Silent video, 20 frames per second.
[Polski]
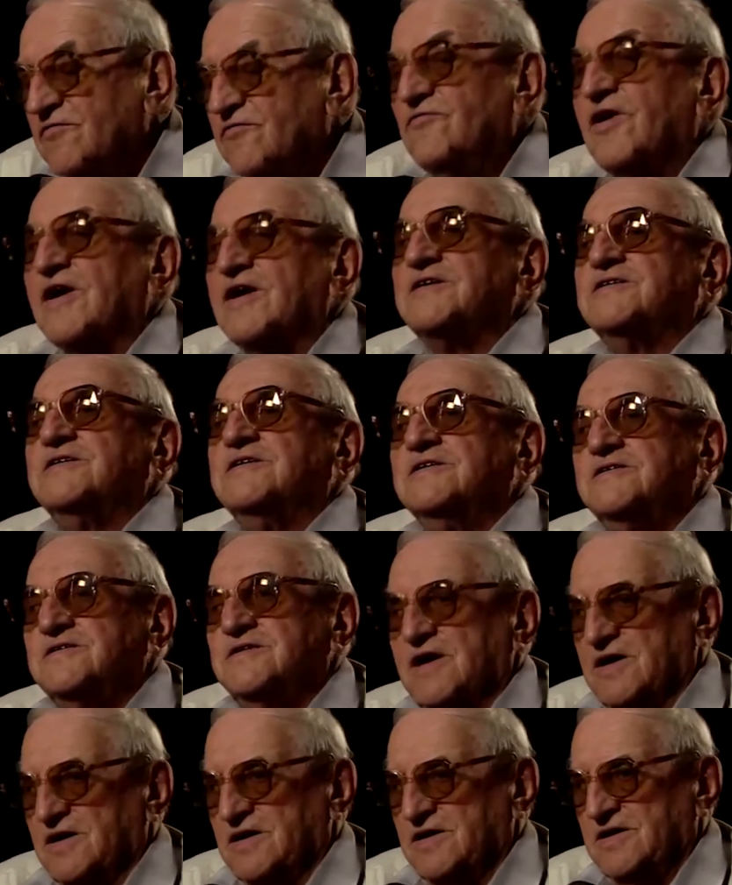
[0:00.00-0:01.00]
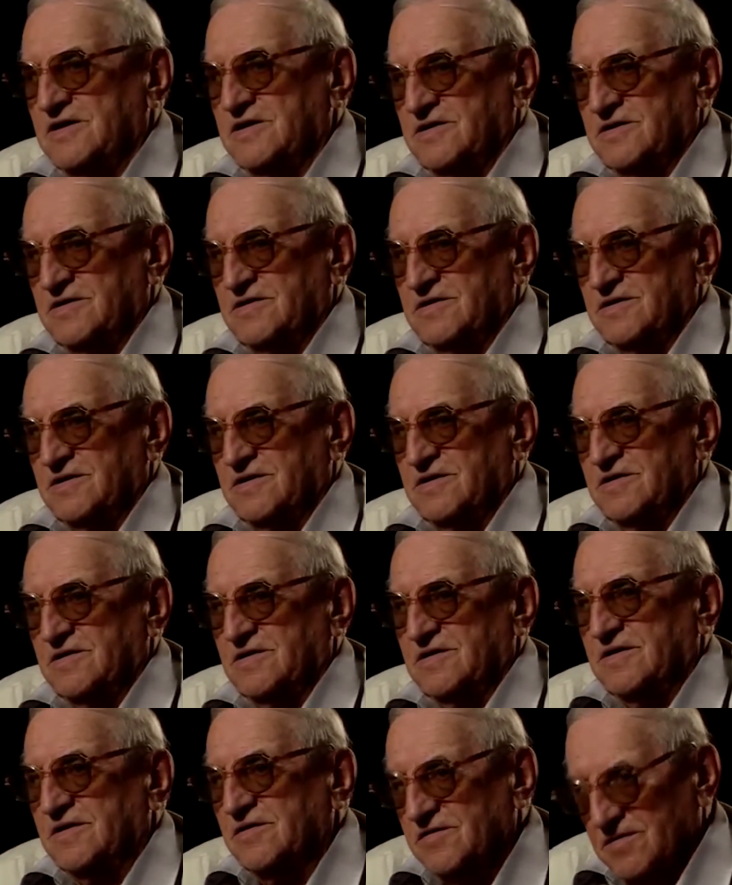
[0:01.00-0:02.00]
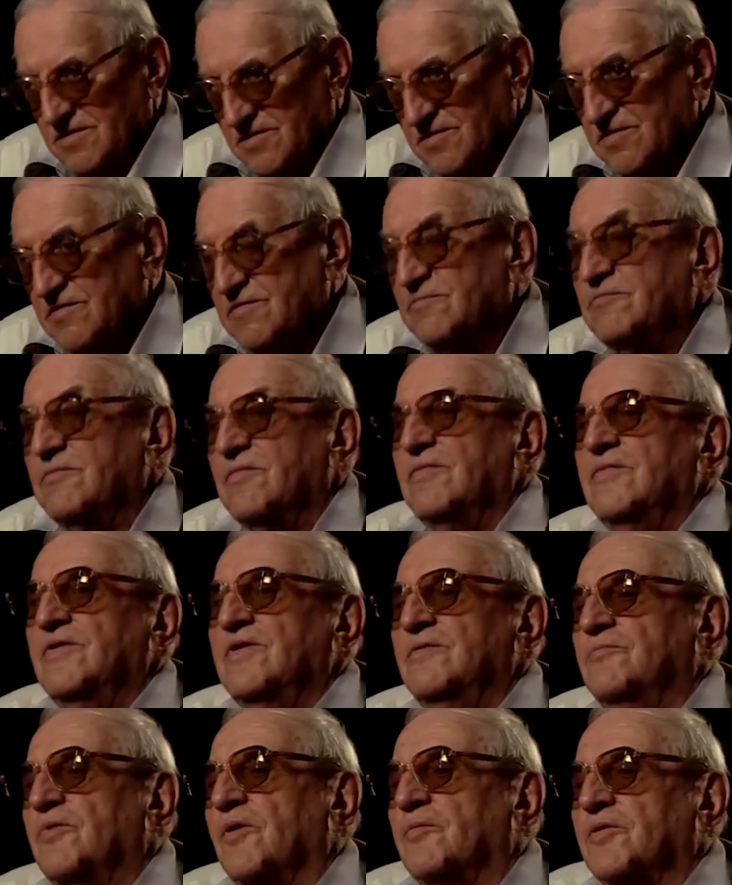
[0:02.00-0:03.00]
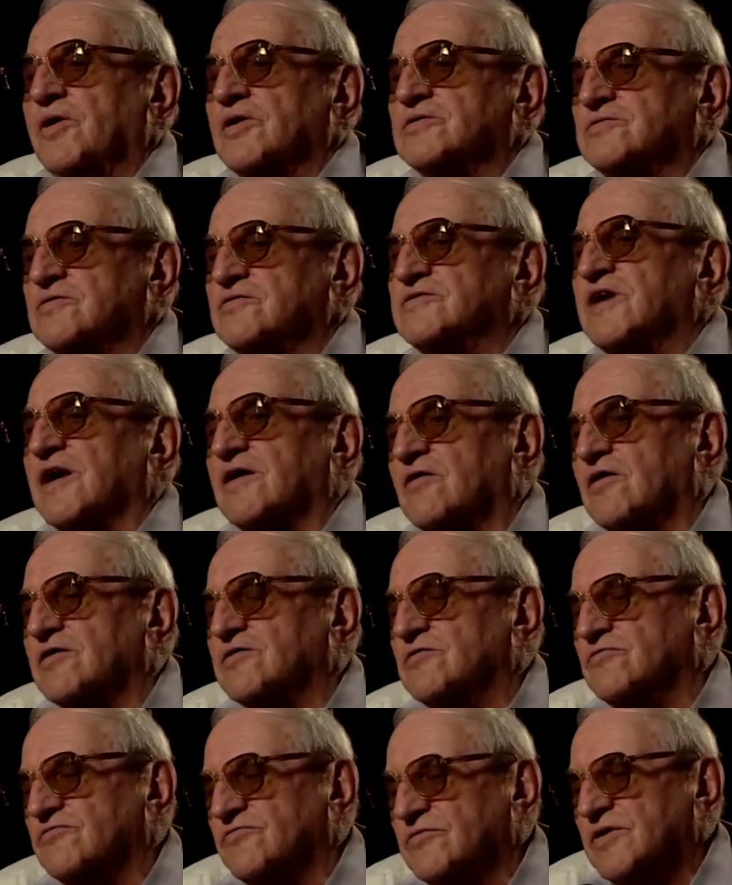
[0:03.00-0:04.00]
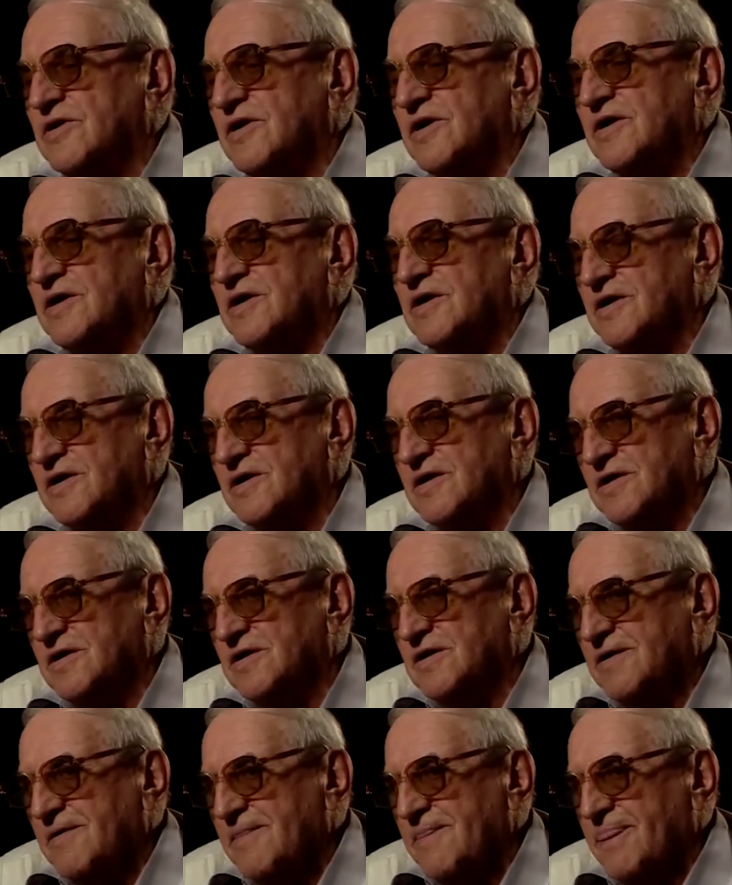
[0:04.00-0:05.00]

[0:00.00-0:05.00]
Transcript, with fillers: Właścicieli mm, po prostu zachodów y,